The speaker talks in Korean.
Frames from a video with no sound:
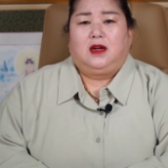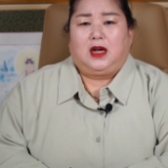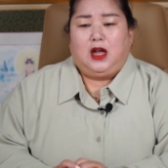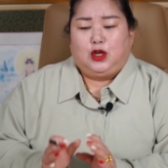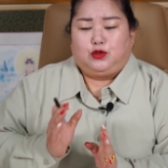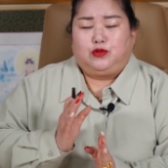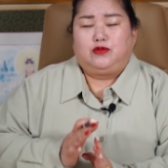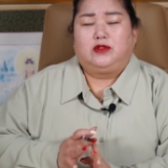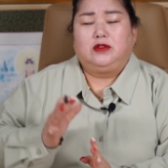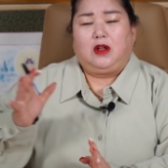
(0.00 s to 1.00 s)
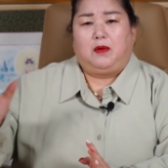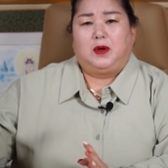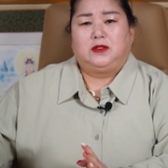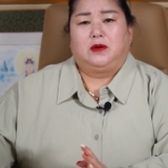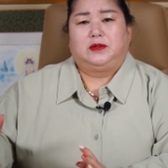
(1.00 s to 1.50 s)
그러니까 중순
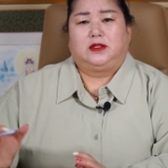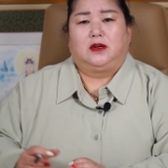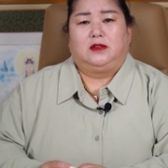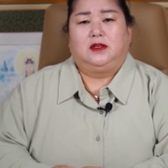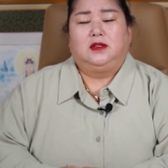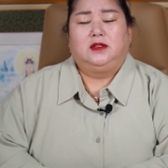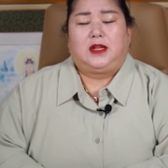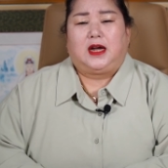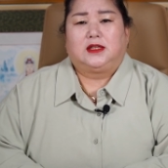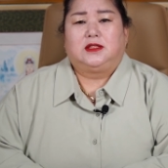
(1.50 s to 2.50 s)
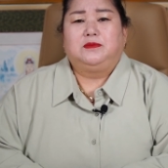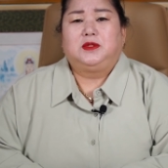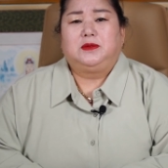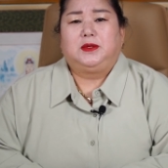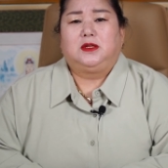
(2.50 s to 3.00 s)
넘어서부터는 내가
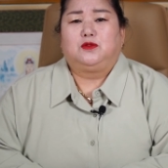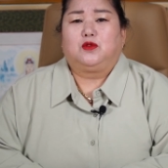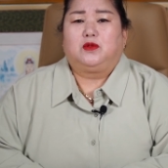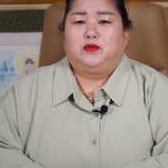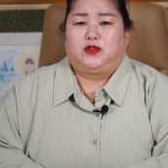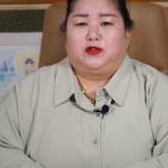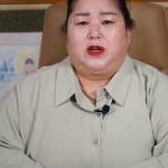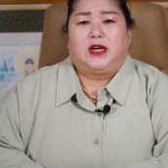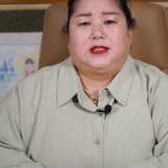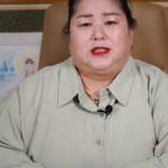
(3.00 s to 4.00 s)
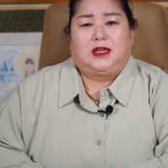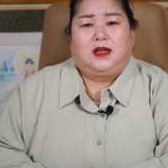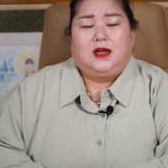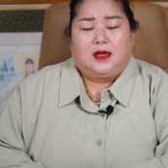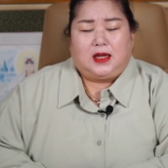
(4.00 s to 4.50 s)
씀씀이를 조금
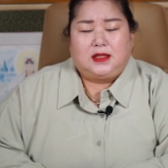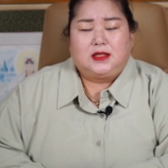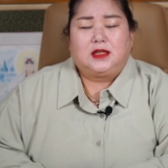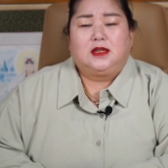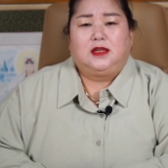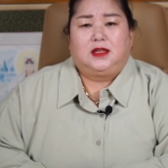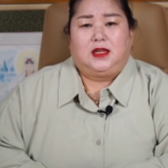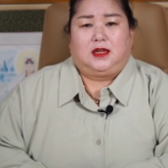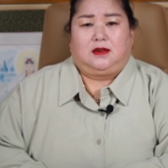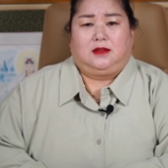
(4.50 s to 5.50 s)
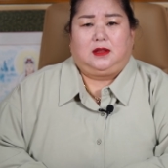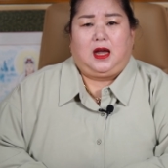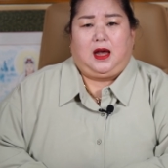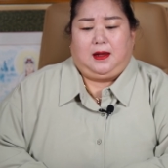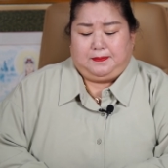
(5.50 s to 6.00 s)
줄여야지 괜찮을 일이
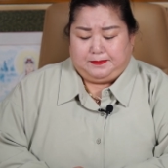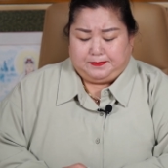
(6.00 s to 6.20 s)
있겠다.